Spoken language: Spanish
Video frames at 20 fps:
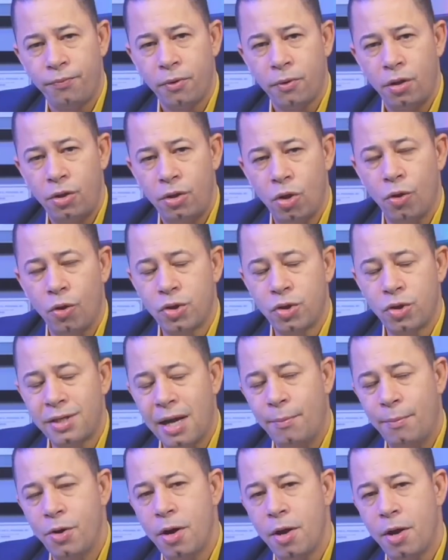no nos
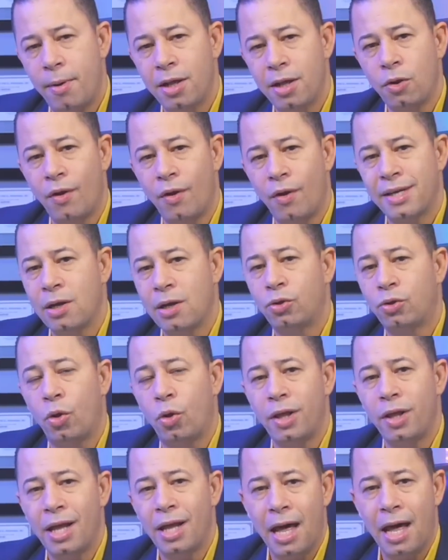estamos llevando de las
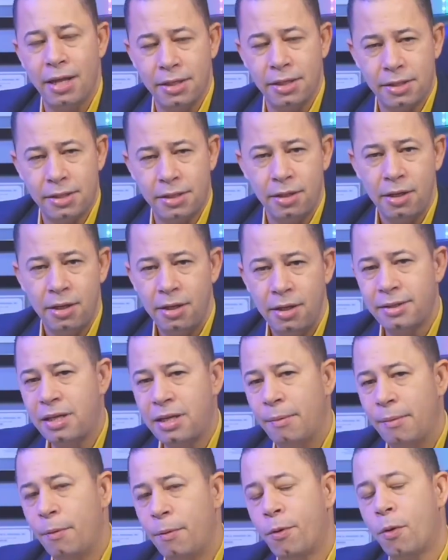autoridades,
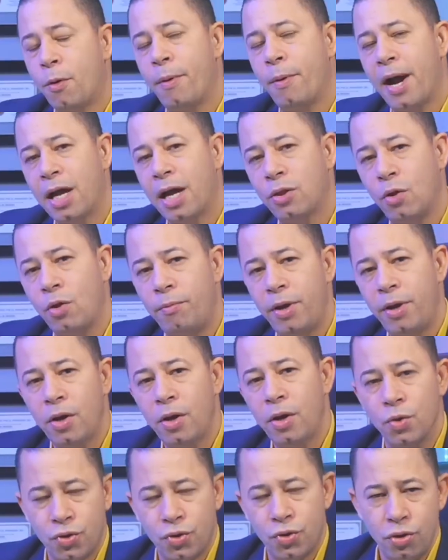estamos propagando el
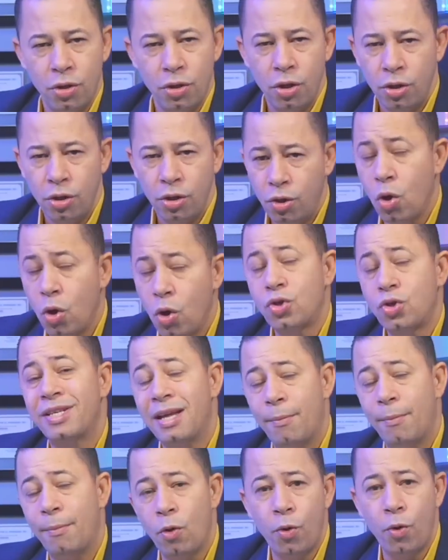virus, no nos
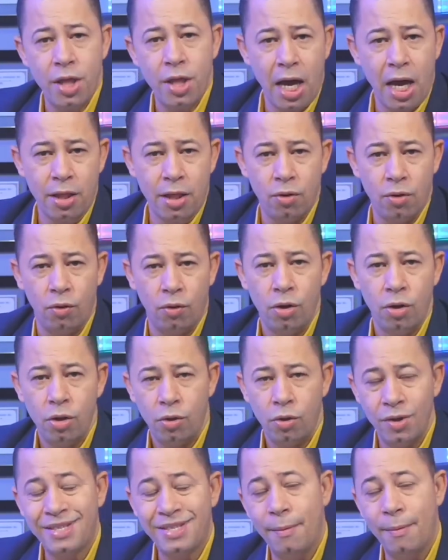estamos cuidando,
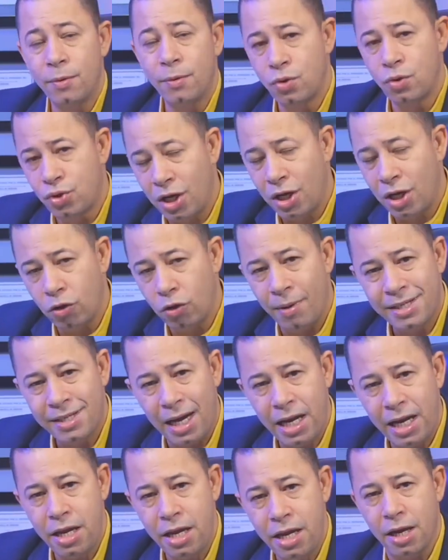no estamos usando
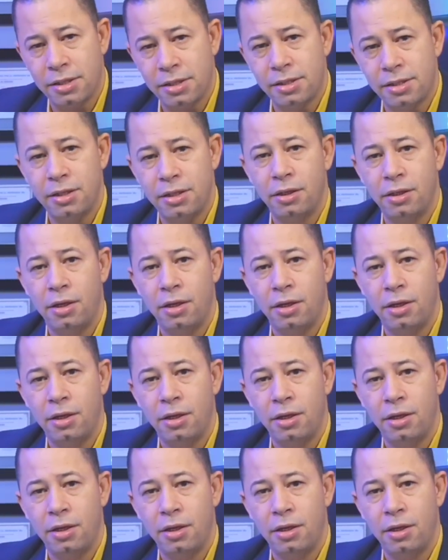mascarillas,